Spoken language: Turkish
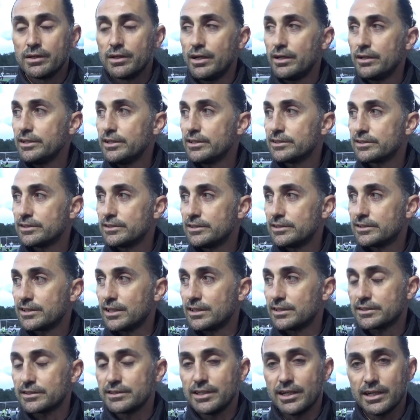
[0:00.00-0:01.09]
Yani Yağız'ın
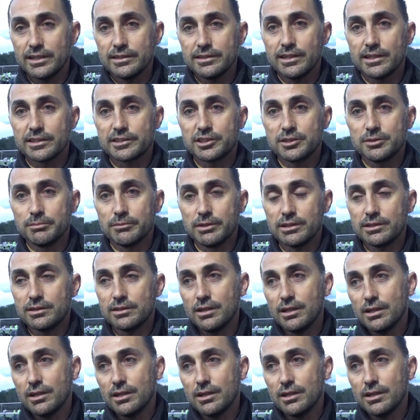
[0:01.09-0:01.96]
lisansını aldılar şimdilik.